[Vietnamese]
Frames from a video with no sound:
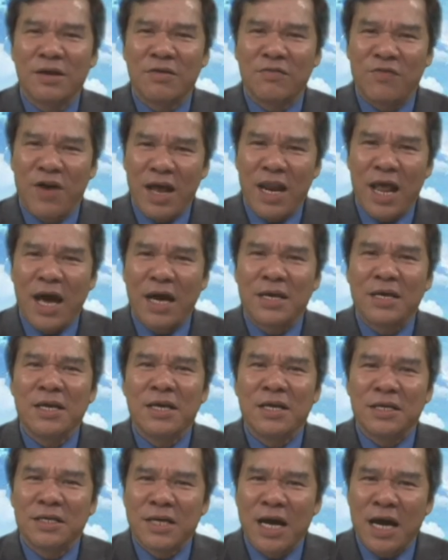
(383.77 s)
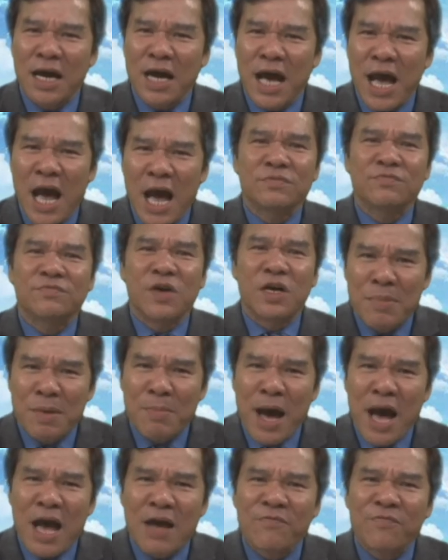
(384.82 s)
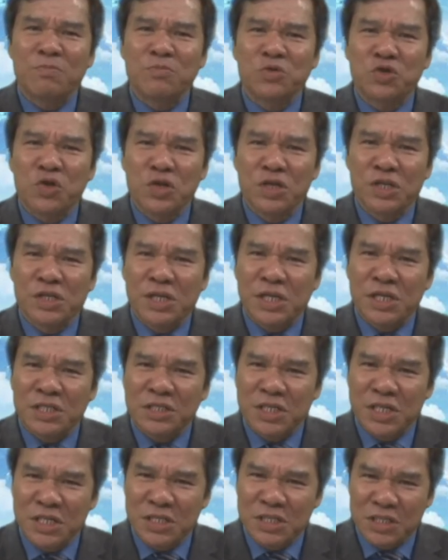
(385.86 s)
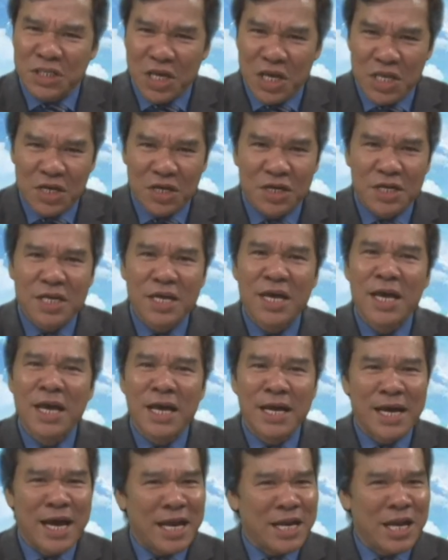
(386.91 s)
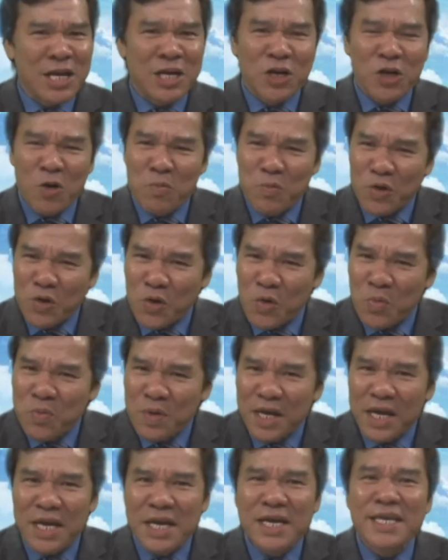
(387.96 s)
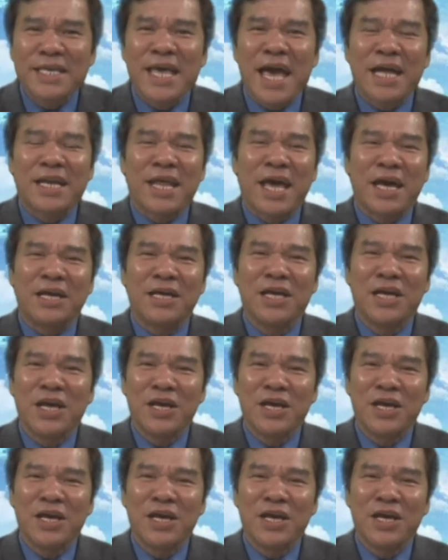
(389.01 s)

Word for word: Vả lại, gần 2 phần 3 số người trên thế giới ngày nay không cúng kiến nhan đèn.